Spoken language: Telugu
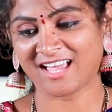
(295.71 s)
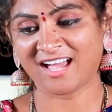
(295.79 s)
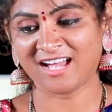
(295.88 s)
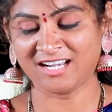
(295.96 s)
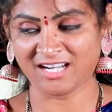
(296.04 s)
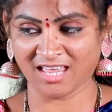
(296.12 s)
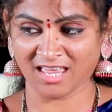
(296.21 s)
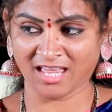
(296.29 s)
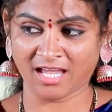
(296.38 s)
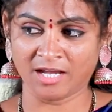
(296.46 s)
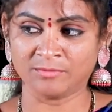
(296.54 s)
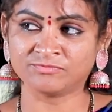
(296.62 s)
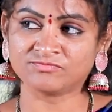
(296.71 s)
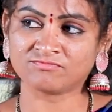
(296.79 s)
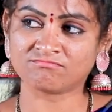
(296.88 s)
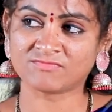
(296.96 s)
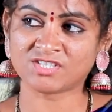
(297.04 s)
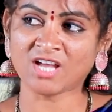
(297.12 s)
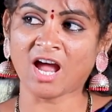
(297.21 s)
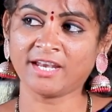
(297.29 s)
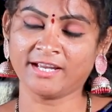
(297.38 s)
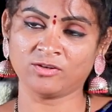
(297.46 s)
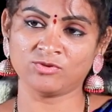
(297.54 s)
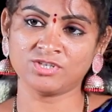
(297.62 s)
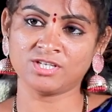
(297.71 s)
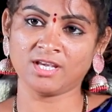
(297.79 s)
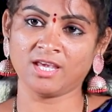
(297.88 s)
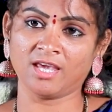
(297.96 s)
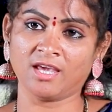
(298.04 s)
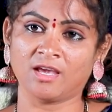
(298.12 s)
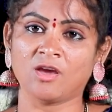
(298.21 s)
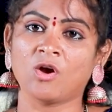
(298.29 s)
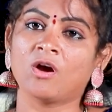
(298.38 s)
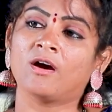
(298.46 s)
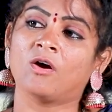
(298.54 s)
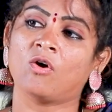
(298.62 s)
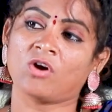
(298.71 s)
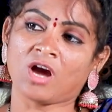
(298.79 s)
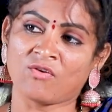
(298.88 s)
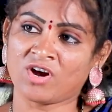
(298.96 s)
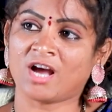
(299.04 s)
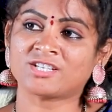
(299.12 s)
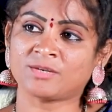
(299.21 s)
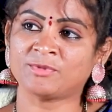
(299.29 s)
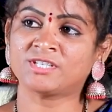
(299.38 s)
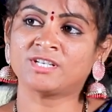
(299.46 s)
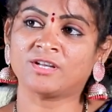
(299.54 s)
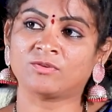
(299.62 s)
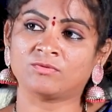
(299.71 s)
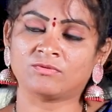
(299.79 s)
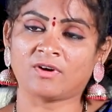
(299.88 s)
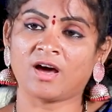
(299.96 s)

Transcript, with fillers: మీరు అంటే స్టార్టింగ్ నుంచి ఒక అవకాశం ఇచ్చిర్రు